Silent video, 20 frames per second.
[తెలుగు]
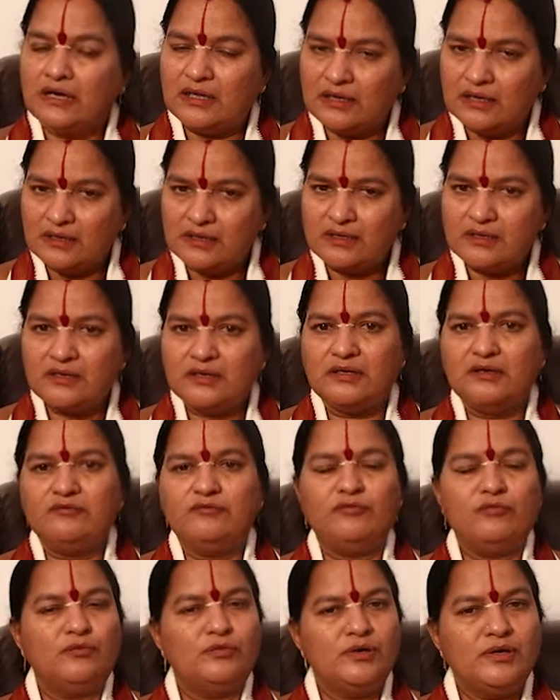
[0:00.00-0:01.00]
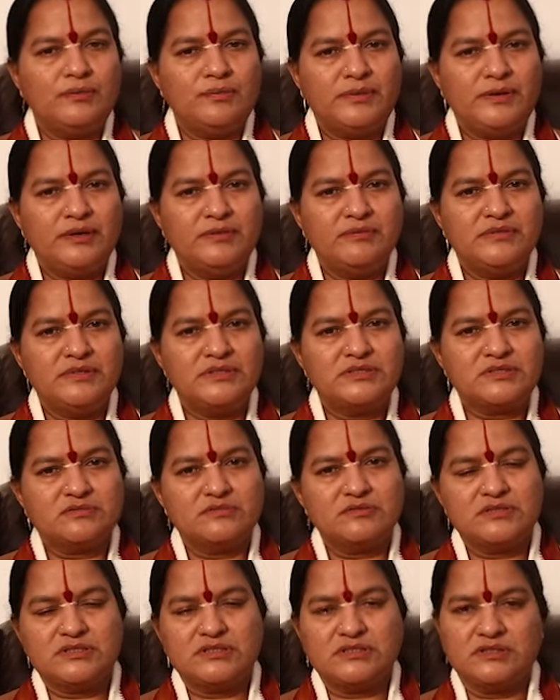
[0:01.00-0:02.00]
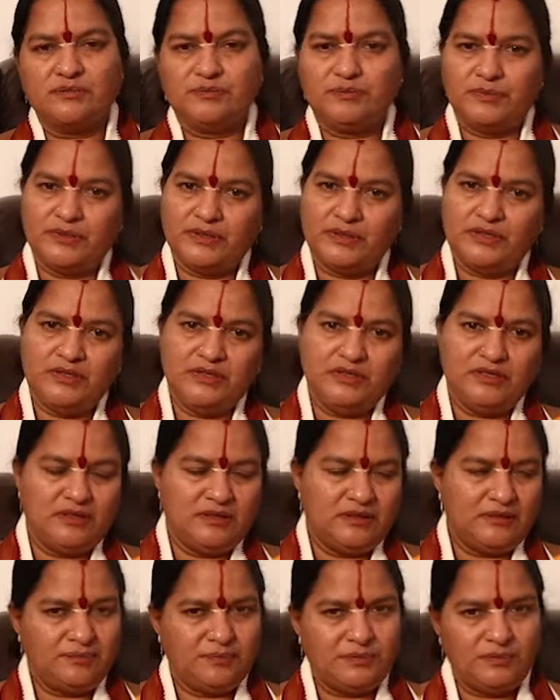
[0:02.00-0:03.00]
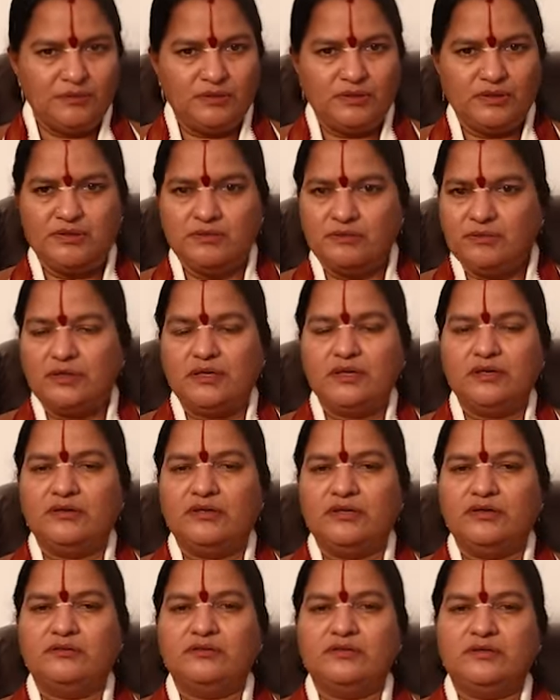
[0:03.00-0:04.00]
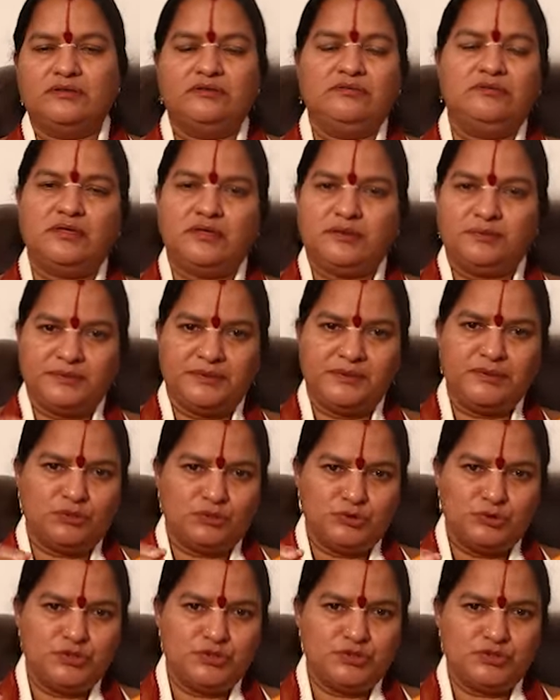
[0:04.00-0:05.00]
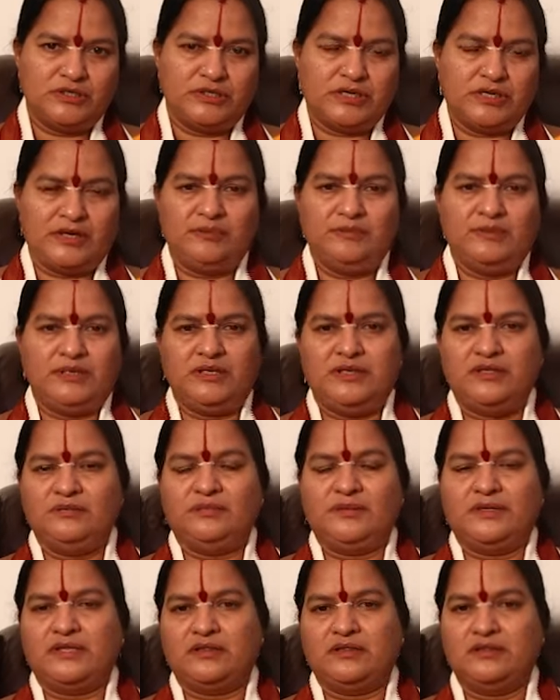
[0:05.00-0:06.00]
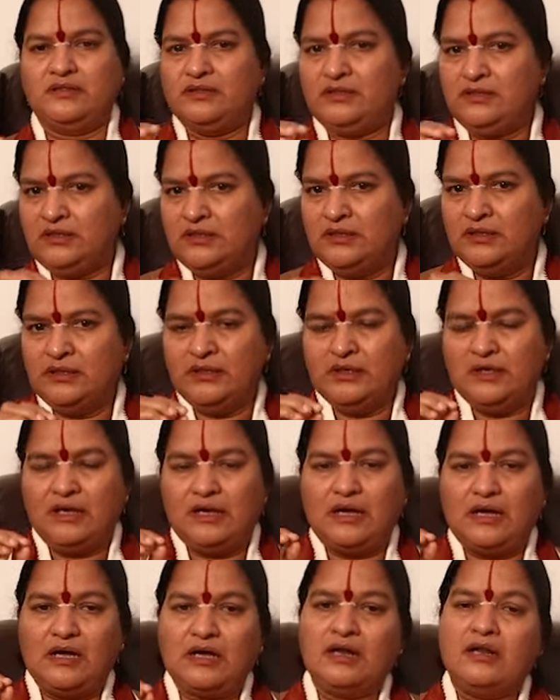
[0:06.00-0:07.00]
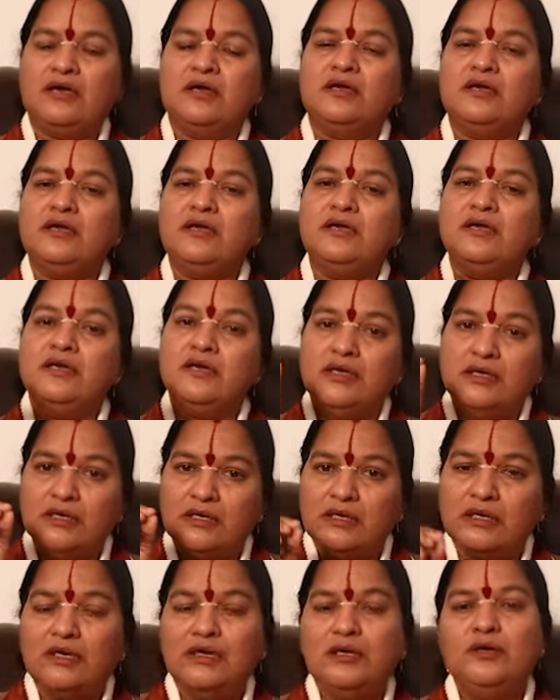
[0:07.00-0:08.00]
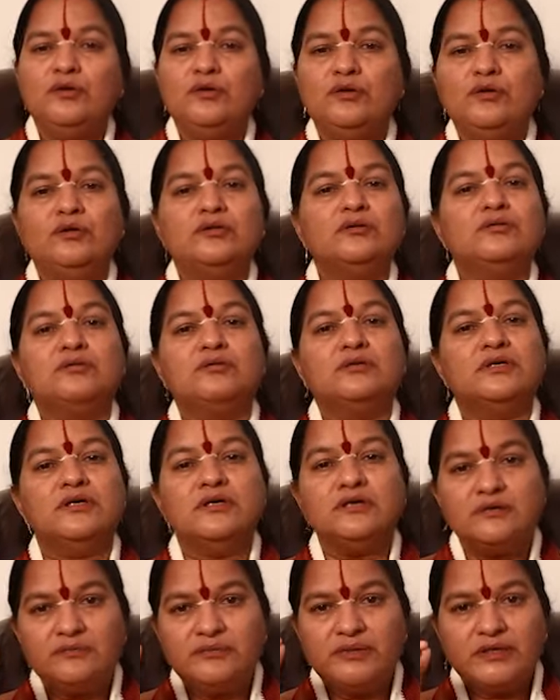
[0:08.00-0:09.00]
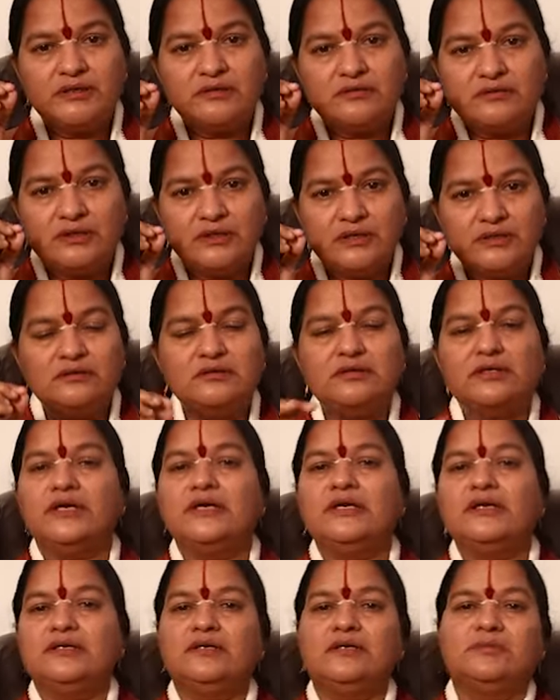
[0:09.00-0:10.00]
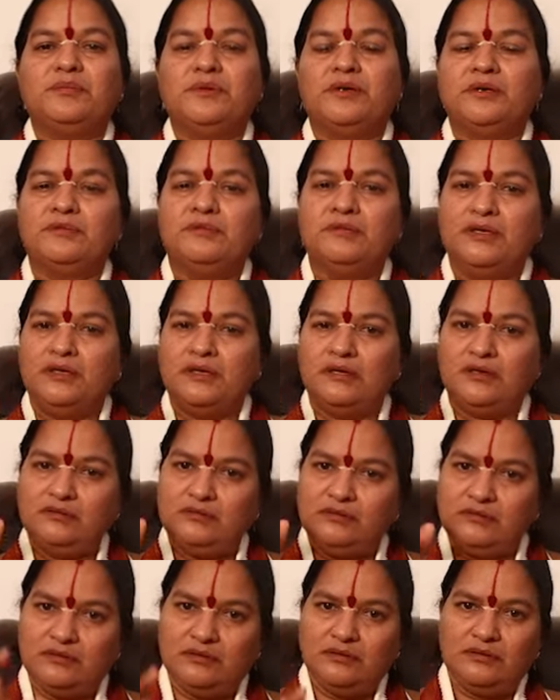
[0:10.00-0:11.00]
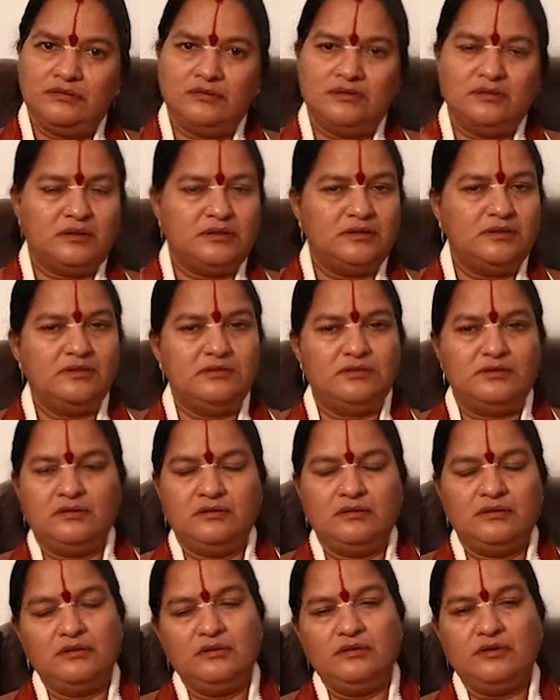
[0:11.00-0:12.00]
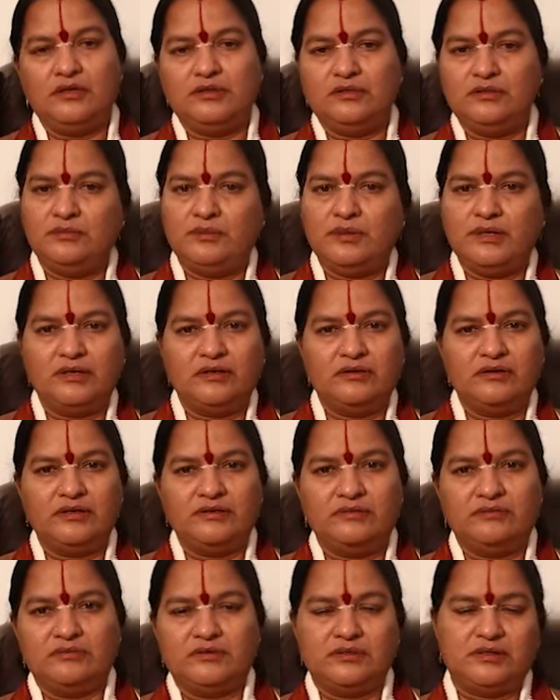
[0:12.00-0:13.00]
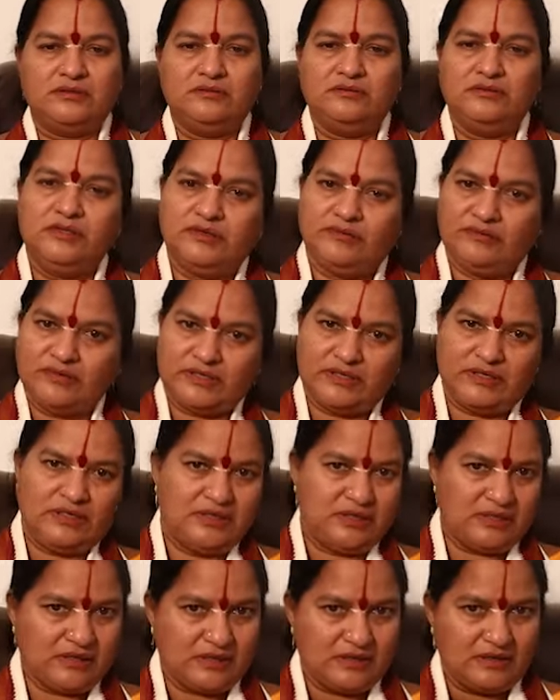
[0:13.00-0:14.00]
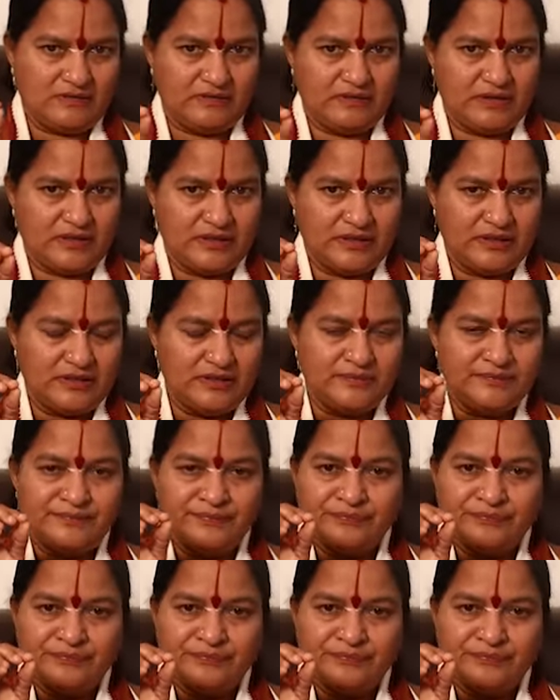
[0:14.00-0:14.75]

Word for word: అలాగే ఫోన్ అపాయింట్మెంట్స్కి వచ్చేటప్పటికి ఎప్పుడూ అందుబాటులోనే ఉంటాను కాకపోతే కొంచెం టైం అనేది పడుతుంది అలాగే ఏలూరులో కూడా మీకు నేను డైరెక్ట్ అపాయింట్మెంట్లు అందులో అందుబాటులోనే ఉంటాను ఎవరికైనా కావాలంటే